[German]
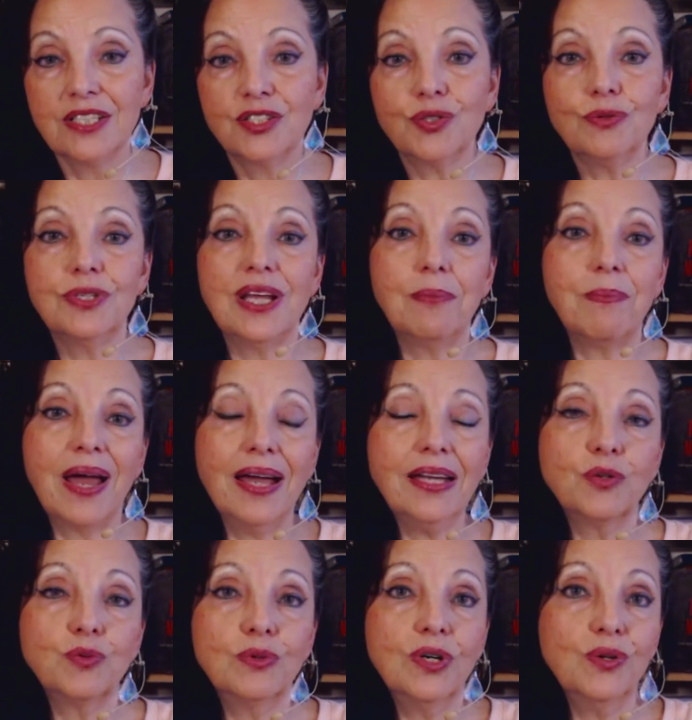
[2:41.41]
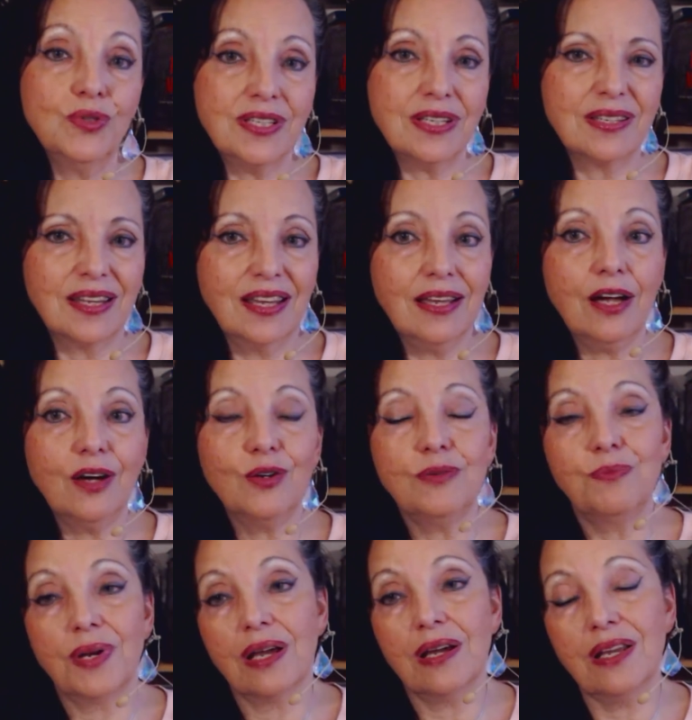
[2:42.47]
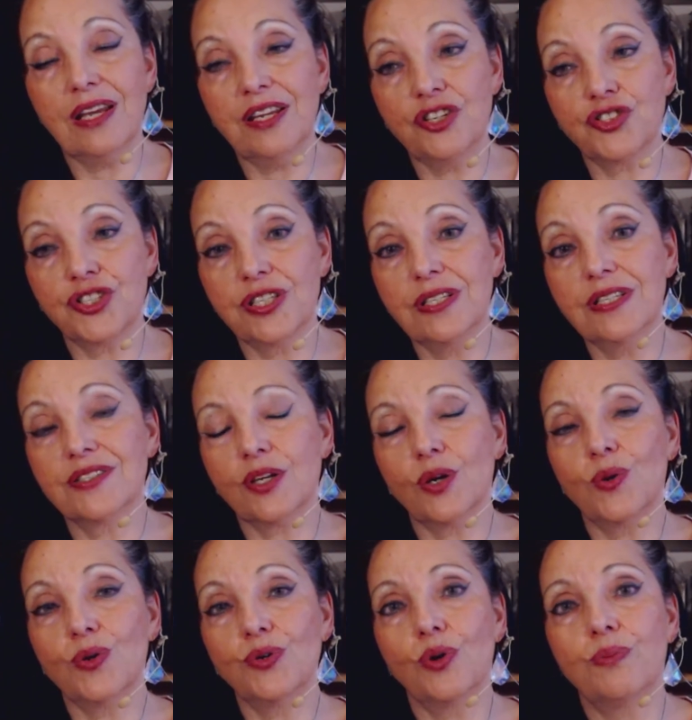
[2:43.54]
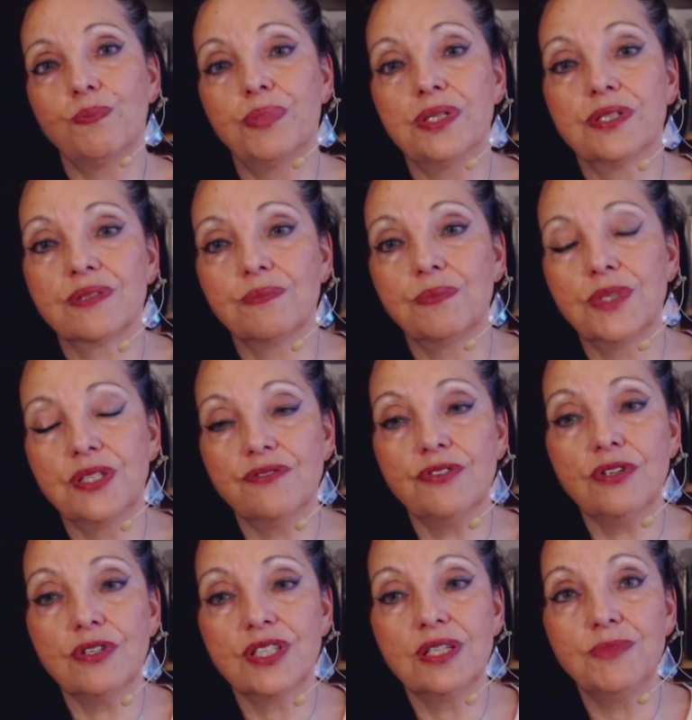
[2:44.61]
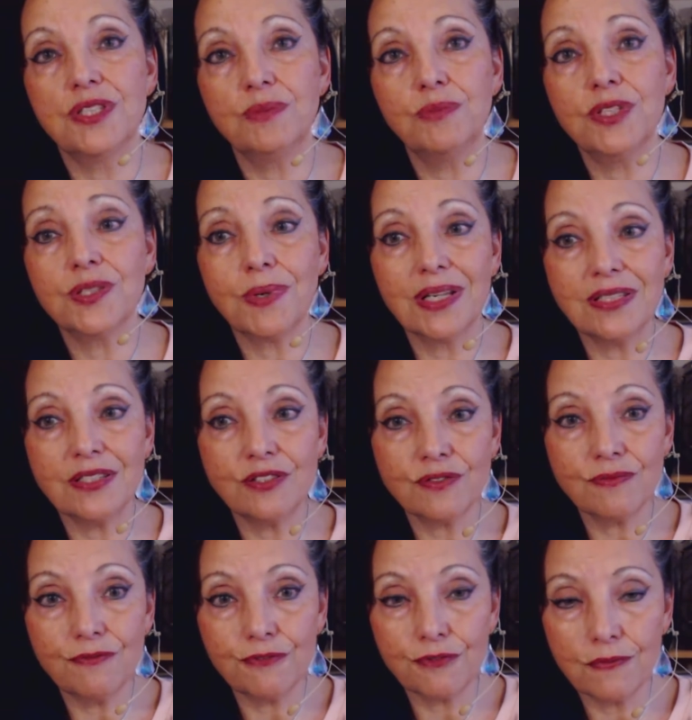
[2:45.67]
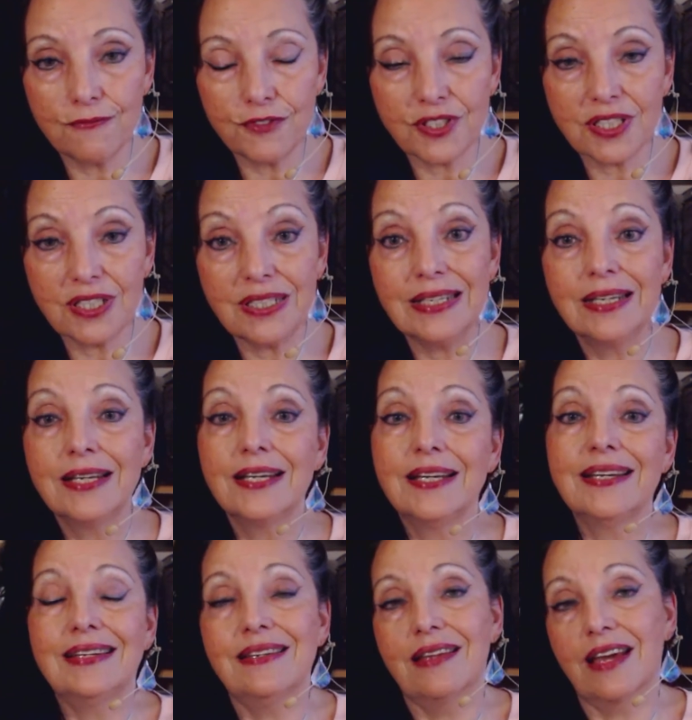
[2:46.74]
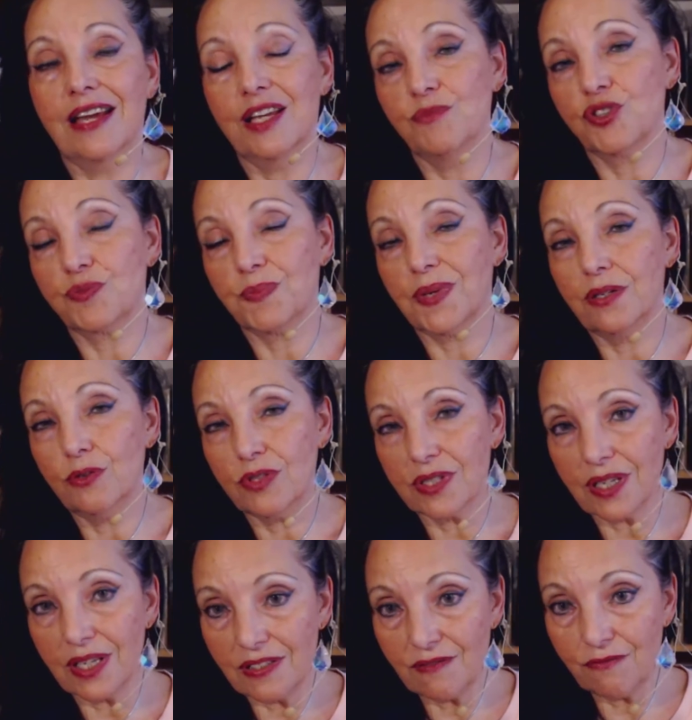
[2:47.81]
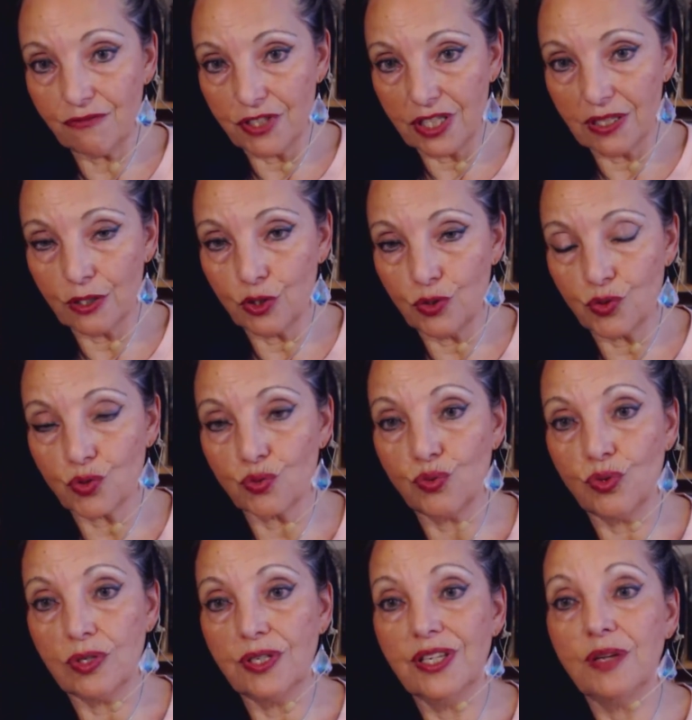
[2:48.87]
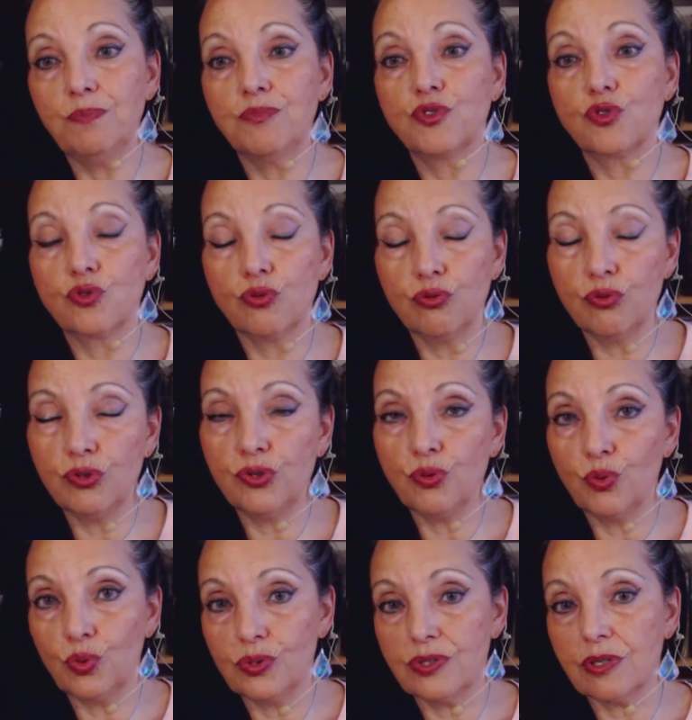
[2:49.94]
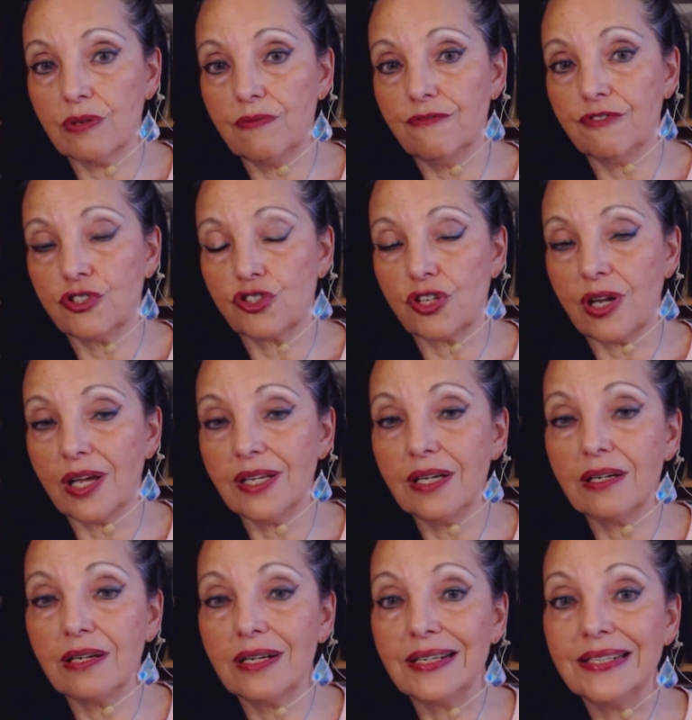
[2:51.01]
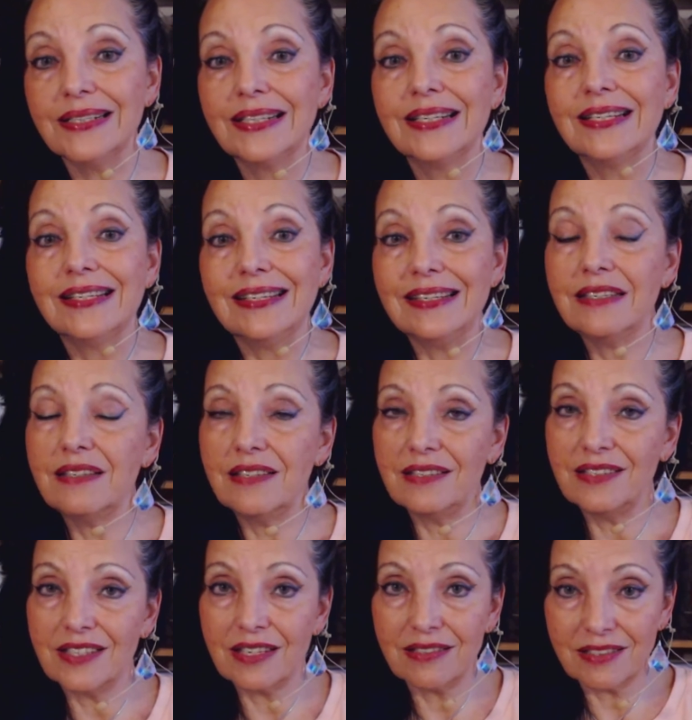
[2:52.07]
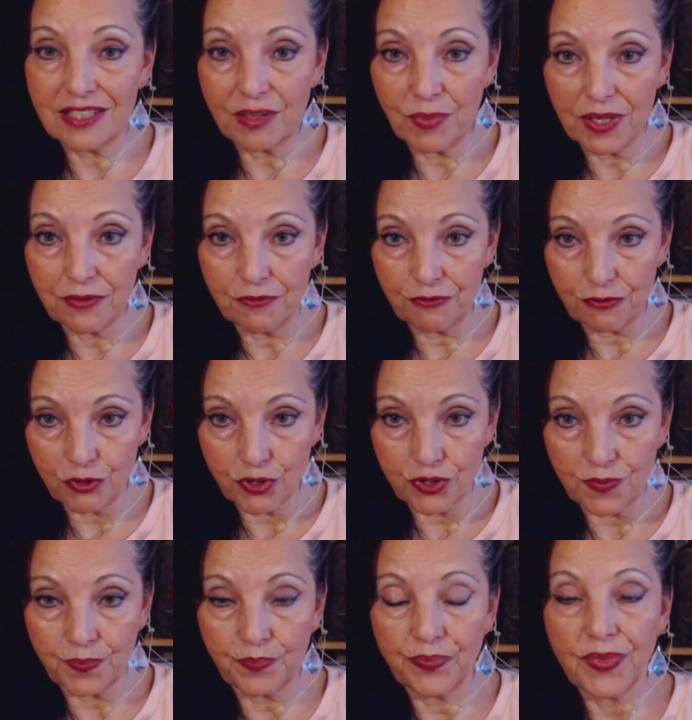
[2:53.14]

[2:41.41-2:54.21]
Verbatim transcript: So, der Merkur, unser Denker und Planer, der steht jetzt auch noch bis Mittwoch, dem 27.05. in einem spannungsreichen Winkel zu Neptun, unserem Verschleierer in den sensiblen Fischen.